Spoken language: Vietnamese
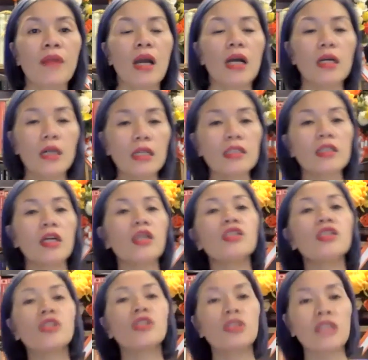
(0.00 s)
Hướng tới
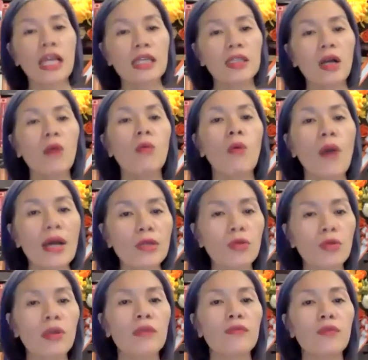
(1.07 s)
sự thành công, hòa
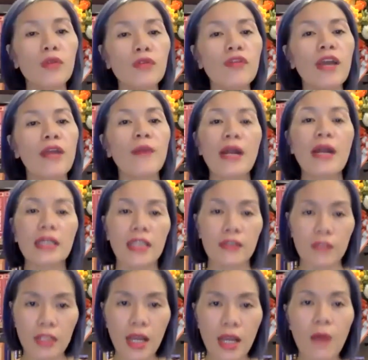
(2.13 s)
thuận, vui vẻ, đoàn kết với
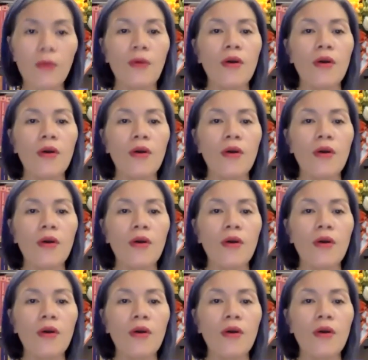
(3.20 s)
nhau.